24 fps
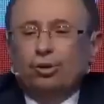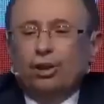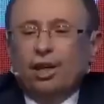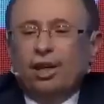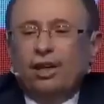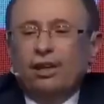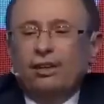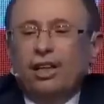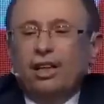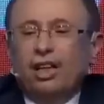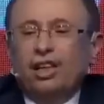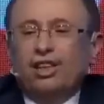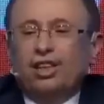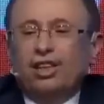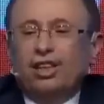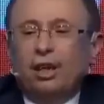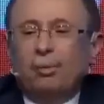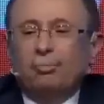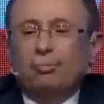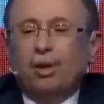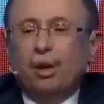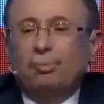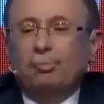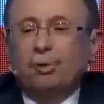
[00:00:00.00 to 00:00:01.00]
bu şekilde
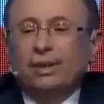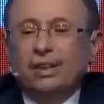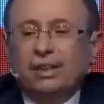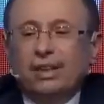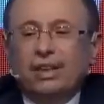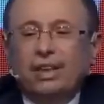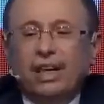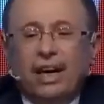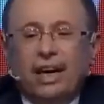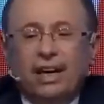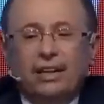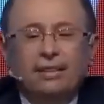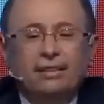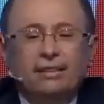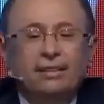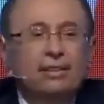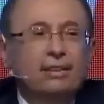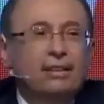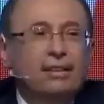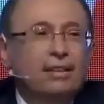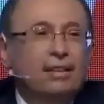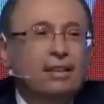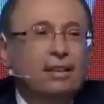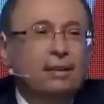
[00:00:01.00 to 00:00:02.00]
işlem yapın
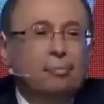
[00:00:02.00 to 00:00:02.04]
diyen